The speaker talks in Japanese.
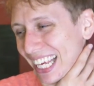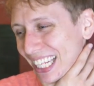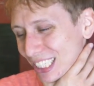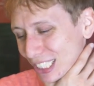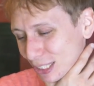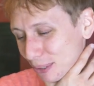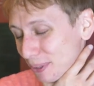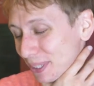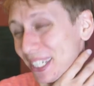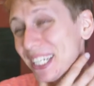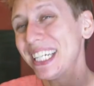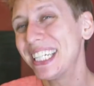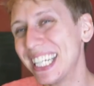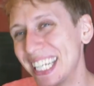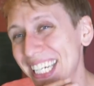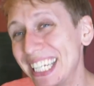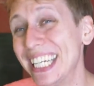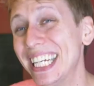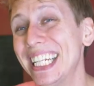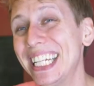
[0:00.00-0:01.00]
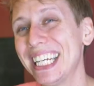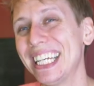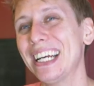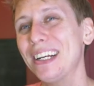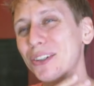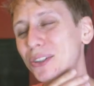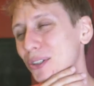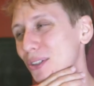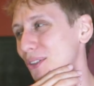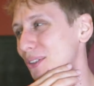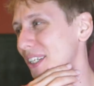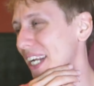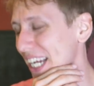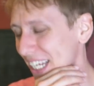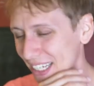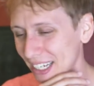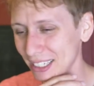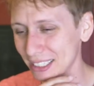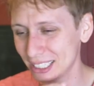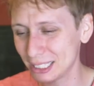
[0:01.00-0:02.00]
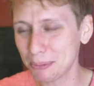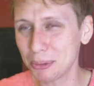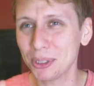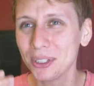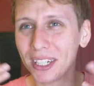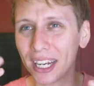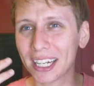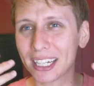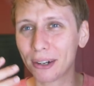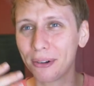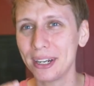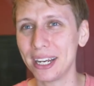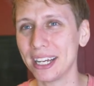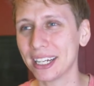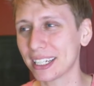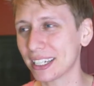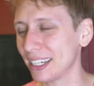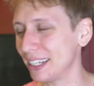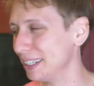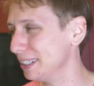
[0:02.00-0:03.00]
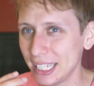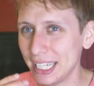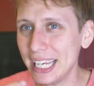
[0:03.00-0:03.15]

爪切りって家でやること。なんか自分の中はなんか、